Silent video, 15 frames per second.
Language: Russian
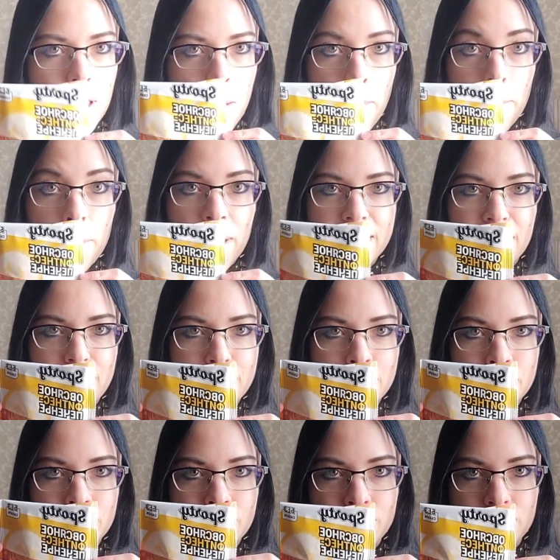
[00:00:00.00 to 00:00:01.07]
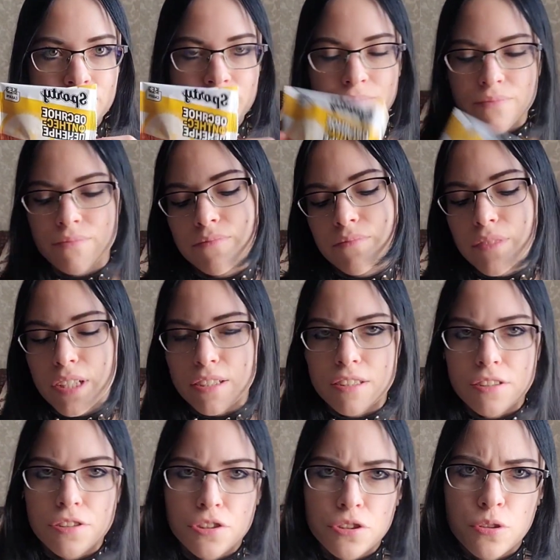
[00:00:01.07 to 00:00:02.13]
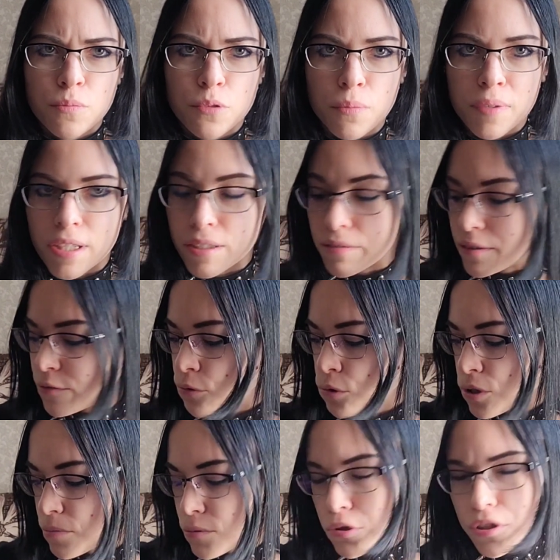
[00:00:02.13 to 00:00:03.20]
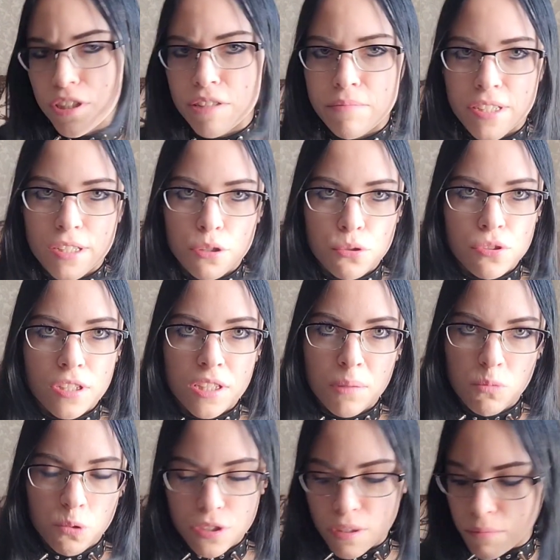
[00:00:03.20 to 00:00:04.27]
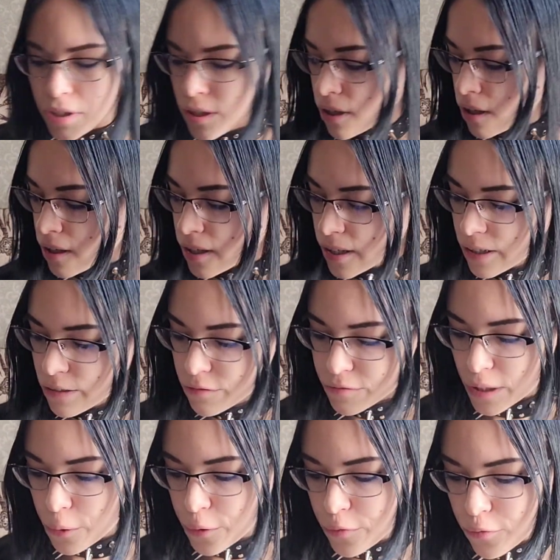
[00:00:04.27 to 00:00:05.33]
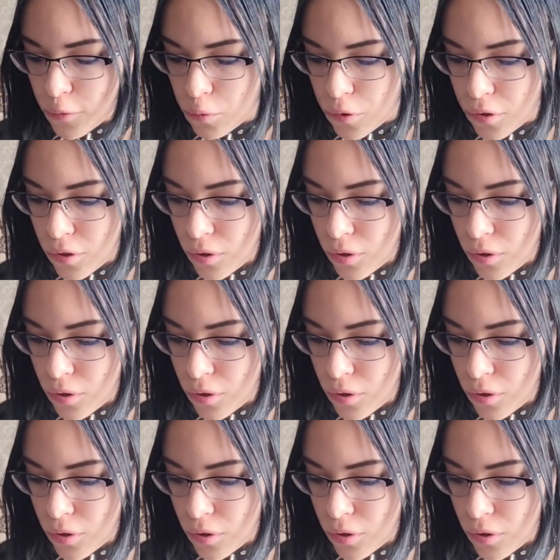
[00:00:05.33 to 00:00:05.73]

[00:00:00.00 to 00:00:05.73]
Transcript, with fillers: Банан. Я, кстати, не люблю банановые вкусы, потому что они мне кажутся химузными. Второй вкус.